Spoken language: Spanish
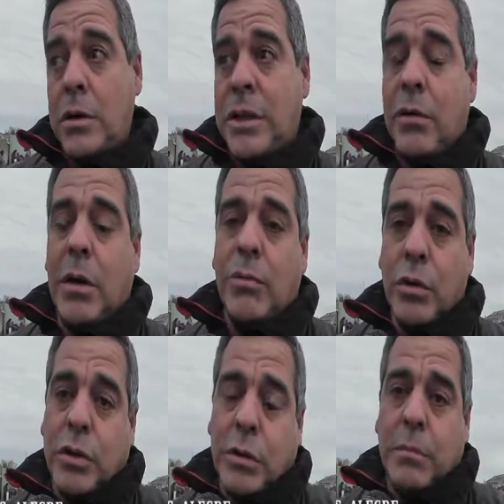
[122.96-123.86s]
o sea, no es
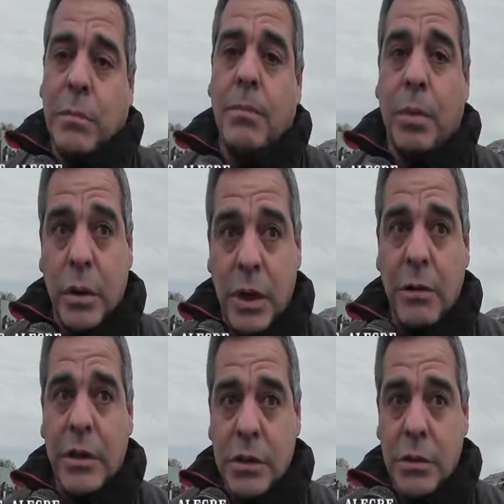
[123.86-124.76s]
mucho. Podría
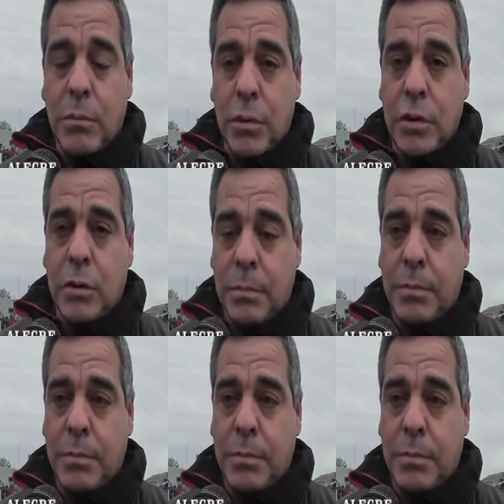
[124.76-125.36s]
haber sido mucho,